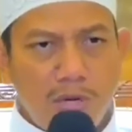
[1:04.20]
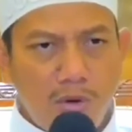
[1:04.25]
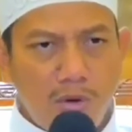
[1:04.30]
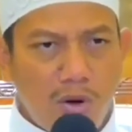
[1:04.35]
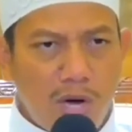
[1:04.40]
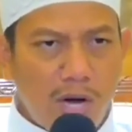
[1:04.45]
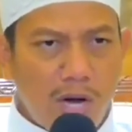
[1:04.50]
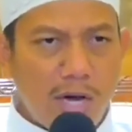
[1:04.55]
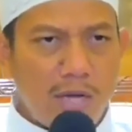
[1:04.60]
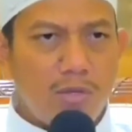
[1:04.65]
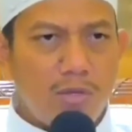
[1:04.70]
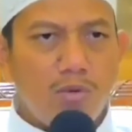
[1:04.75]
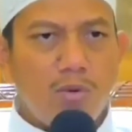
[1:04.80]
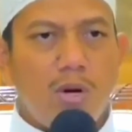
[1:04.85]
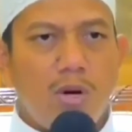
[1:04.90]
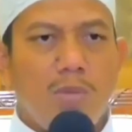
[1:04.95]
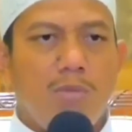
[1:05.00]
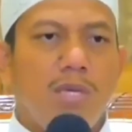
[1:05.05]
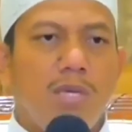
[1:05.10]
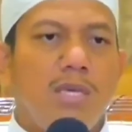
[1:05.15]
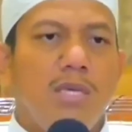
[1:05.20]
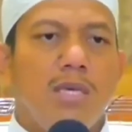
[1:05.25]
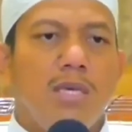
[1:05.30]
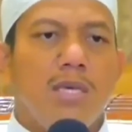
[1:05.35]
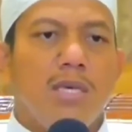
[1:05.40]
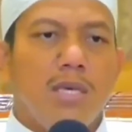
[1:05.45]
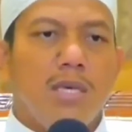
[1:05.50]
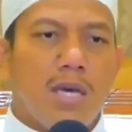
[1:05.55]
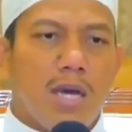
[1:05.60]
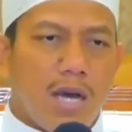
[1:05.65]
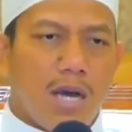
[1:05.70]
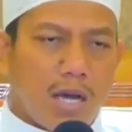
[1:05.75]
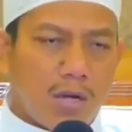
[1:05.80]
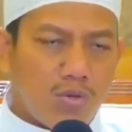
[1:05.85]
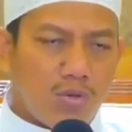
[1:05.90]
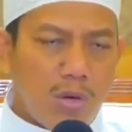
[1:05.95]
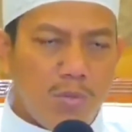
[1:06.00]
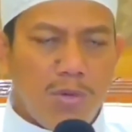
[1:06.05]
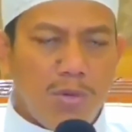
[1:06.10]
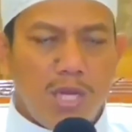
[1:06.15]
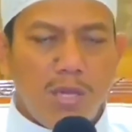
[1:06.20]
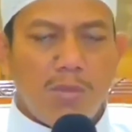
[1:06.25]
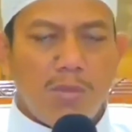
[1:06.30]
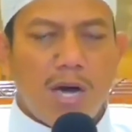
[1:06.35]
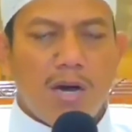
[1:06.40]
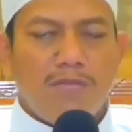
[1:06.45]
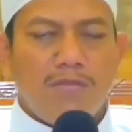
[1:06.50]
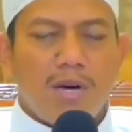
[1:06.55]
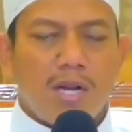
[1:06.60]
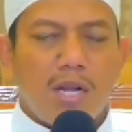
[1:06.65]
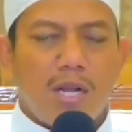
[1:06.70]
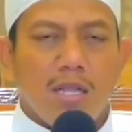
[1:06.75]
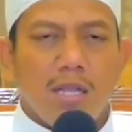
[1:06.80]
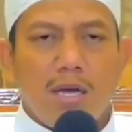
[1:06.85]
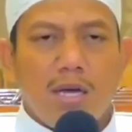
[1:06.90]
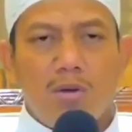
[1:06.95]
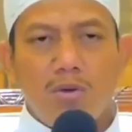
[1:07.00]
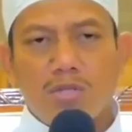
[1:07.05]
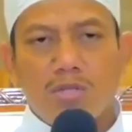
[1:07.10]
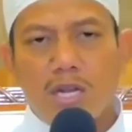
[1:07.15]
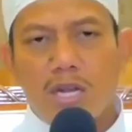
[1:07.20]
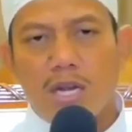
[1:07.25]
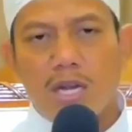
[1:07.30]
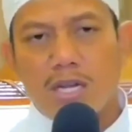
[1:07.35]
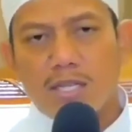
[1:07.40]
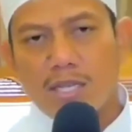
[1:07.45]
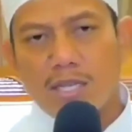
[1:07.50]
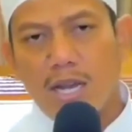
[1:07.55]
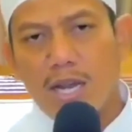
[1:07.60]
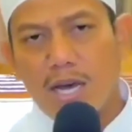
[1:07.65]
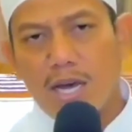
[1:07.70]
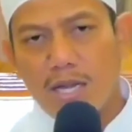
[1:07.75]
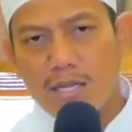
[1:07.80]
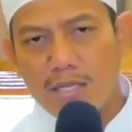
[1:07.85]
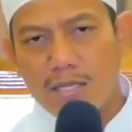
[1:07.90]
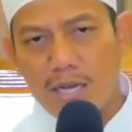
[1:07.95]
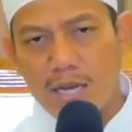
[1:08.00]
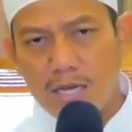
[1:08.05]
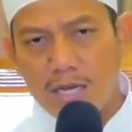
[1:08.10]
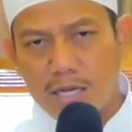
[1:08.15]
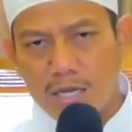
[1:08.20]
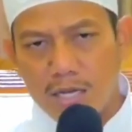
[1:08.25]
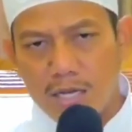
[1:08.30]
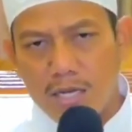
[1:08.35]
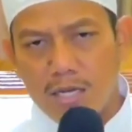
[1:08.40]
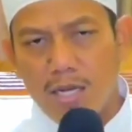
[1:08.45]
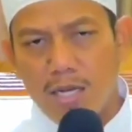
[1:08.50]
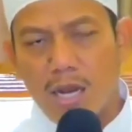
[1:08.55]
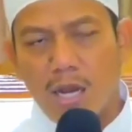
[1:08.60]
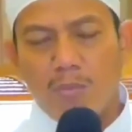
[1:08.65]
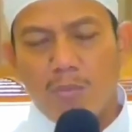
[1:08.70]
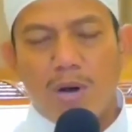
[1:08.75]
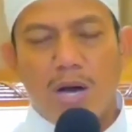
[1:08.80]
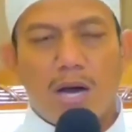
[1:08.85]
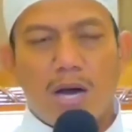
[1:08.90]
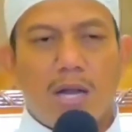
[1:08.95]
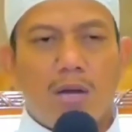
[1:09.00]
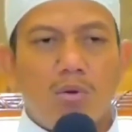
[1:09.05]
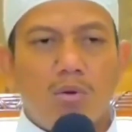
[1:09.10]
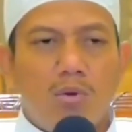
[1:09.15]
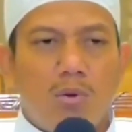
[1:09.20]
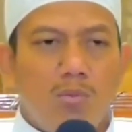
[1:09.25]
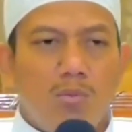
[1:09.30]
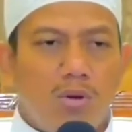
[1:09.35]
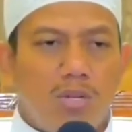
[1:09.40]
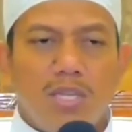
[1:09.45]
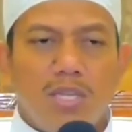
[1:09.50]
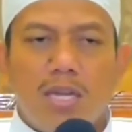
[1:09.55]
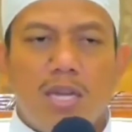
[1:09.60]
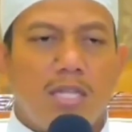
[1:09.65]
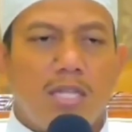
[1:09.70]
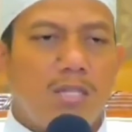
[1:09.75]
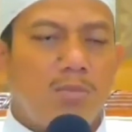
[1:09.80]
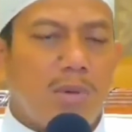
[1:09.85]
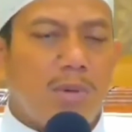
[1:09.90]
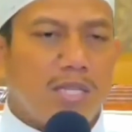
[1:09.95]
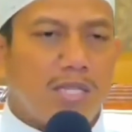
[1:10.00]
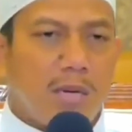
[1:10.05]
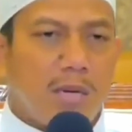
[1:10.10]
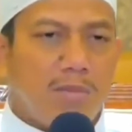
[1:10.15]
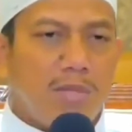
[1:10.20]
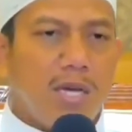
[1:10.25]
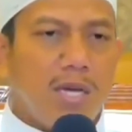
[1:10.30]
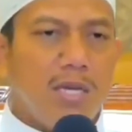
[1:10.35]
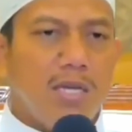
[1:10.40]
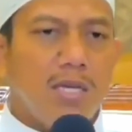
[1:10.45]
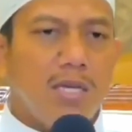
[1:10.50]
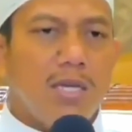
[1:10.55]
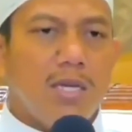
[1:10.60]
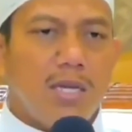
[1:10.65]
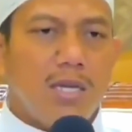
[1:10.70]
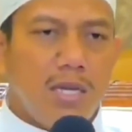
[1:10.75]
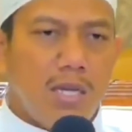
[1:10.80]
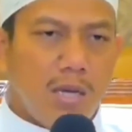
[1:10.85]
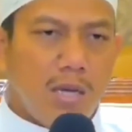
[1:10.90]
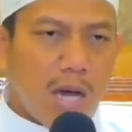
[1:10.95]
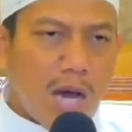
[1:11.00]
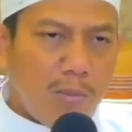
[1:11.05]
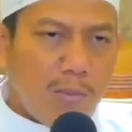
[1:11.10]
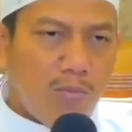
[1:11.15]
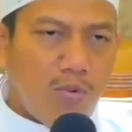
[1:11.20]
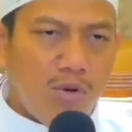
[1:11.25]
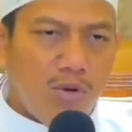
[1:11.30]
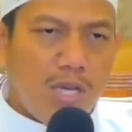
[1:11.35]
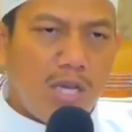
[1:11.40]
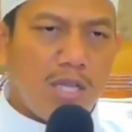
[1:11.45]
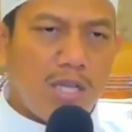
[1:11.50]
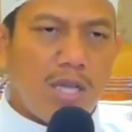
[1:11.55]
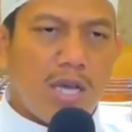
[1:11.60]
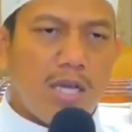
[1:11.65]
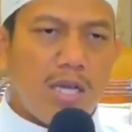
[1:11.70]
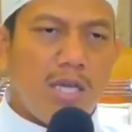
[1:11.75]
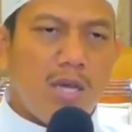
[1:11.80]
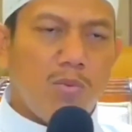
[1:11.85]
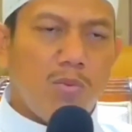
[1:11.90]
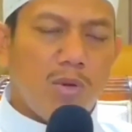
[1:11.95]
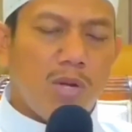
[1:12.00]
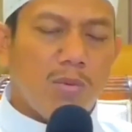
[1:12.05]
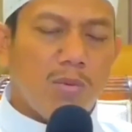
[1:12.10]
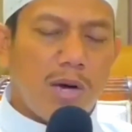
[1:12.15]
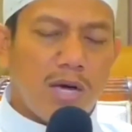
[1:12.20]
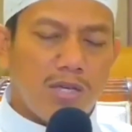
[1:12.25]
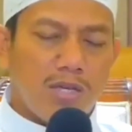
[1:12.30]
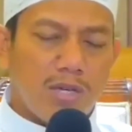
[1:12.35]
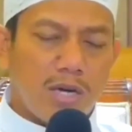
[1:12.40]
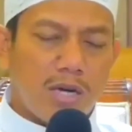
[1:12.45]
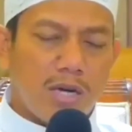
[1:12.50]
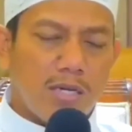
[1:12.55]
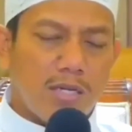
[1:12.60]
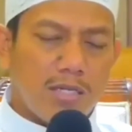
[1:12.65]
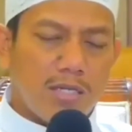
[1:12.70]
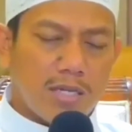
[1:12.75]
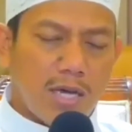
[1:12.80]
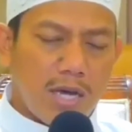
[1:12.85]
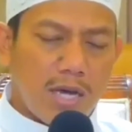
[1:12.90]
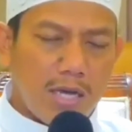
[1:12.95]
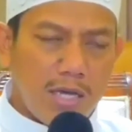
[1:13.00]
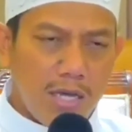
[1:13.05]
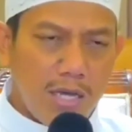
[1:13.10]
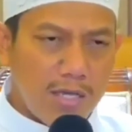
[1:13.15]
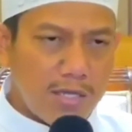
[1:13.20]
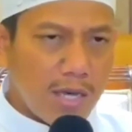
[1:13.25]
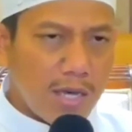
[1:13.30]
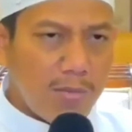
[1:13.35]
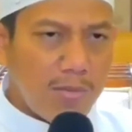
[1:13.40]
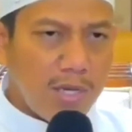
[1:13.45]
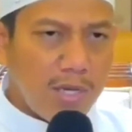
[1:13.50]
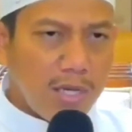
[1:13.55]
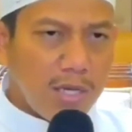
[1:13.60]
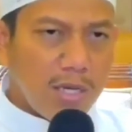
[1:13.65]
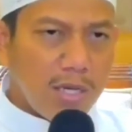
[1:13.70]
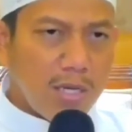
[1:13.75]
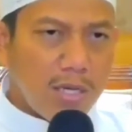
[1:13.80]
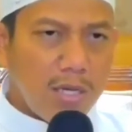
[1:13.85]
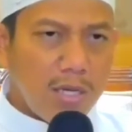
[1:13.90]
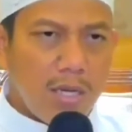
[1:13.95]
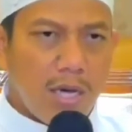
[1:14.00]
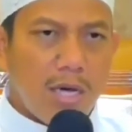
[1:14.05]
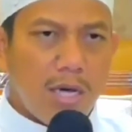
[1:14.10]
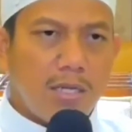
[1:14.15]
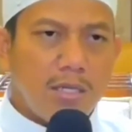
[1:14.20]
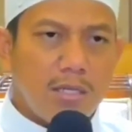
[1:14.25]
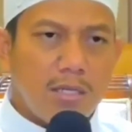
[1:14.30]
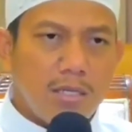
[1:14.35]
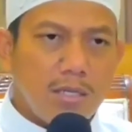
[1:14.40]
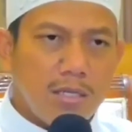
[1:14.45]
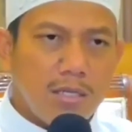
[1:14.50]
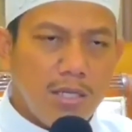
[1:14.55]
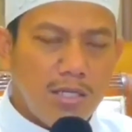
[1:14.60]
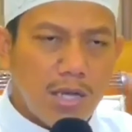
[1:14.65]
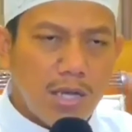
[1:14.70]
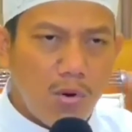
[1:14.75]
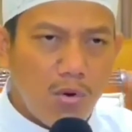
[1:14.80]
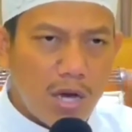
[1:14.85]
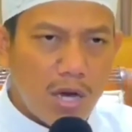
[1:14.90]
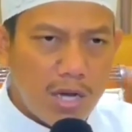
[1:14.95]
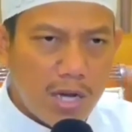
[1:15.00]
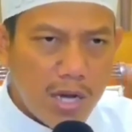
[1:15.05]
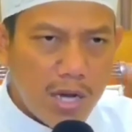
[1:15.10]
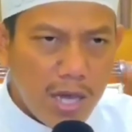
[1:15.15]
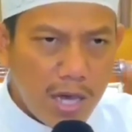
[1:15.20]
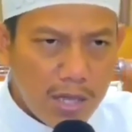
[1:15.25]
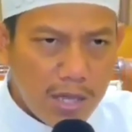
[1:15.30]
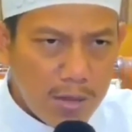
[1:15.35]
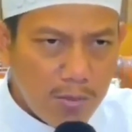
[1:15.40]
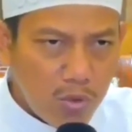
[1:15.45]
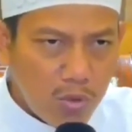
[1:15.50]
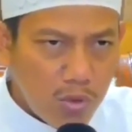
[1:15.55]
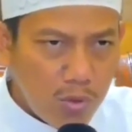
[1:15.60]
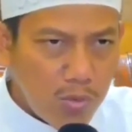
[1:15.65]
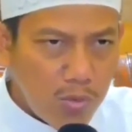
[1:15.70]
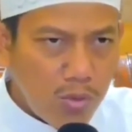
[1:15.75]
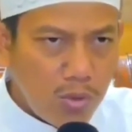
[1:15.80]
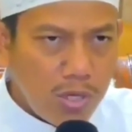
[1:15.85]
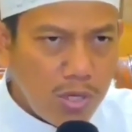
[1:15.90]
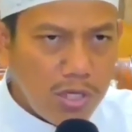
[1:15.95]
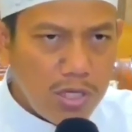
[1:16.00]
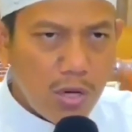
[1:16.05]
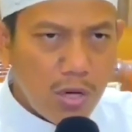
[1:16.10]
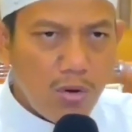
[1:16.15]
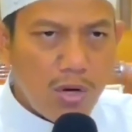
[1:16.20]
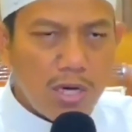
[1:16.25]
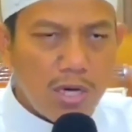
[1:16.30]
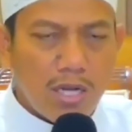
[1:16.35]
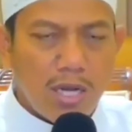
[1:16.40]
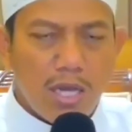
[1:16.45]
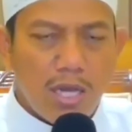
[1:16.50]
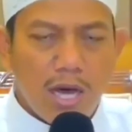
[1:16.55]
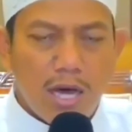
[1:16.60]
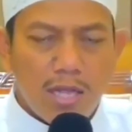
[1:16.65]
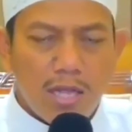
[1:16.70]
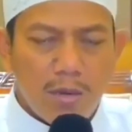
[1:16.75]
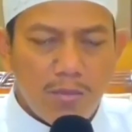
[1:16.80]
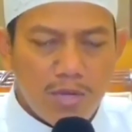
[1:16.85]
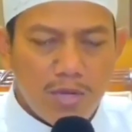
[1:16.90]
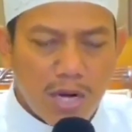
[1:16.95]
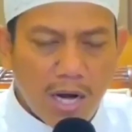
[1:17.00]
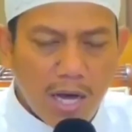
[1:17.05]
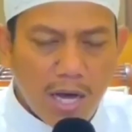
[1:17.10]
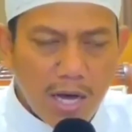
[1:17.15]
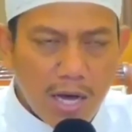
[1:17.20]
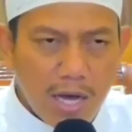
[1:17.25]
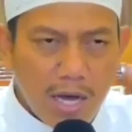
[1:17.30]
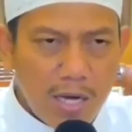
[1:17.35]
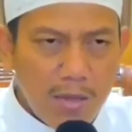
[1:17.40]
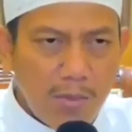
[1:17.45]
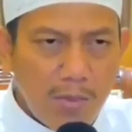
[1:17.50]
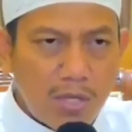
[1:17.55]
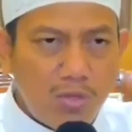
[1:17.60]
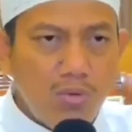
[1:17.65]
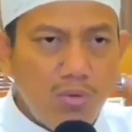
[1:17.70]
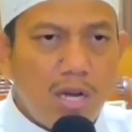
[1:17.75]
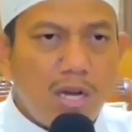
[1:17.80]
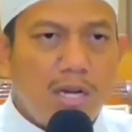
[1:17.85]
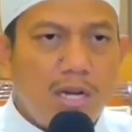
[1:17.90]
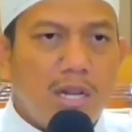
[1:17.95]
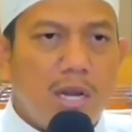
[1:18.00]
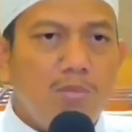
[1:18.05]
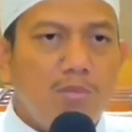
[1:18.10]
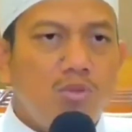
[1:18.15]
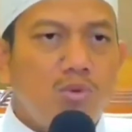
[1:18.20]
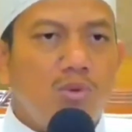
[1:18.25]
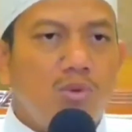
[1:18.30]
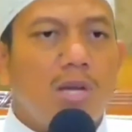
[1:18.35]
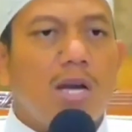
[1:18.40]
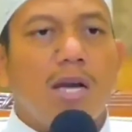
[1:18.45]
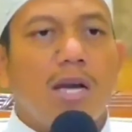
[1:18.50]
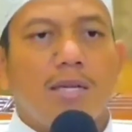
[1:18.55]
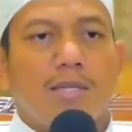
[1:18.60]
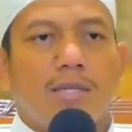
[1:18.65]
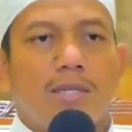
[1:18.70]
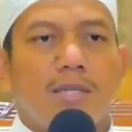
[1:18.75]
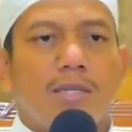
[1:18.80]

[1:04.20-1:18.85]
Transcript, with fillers: mendoakan suami agar suami dimaafkan Allah dosa dan kesalahannya, dilapangkan kuburnya dan semacamnya, diampuni ketika di yaumil mahsyar, di saat dihisab dan dijauhkan dari adab kubur, dijauhkan dari adab neraka, dimasukkan ke dalam surga.